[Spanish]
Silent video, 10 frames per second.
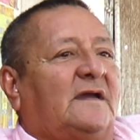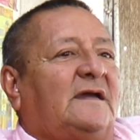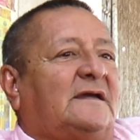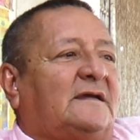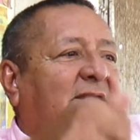
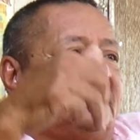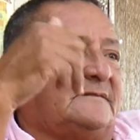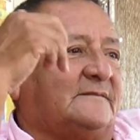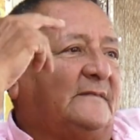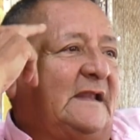que
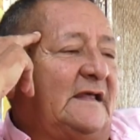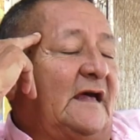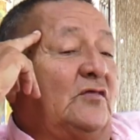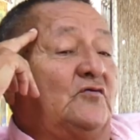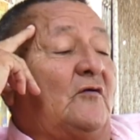le
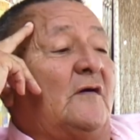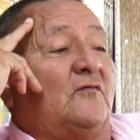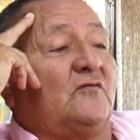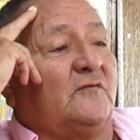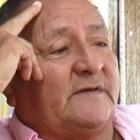da duro a
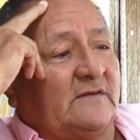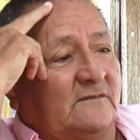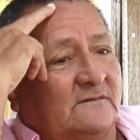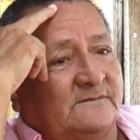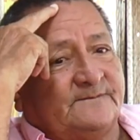uno, pero
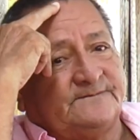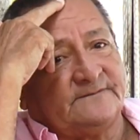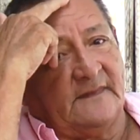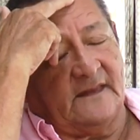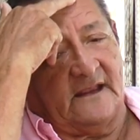
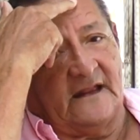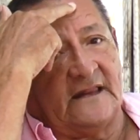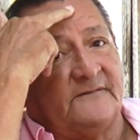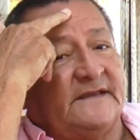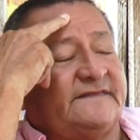a
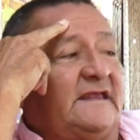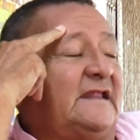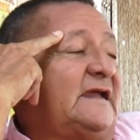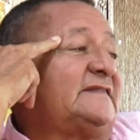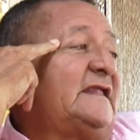la vez
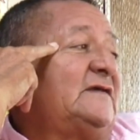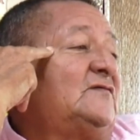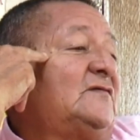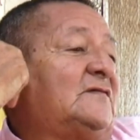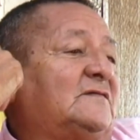tiene que tener
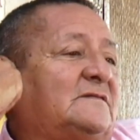uno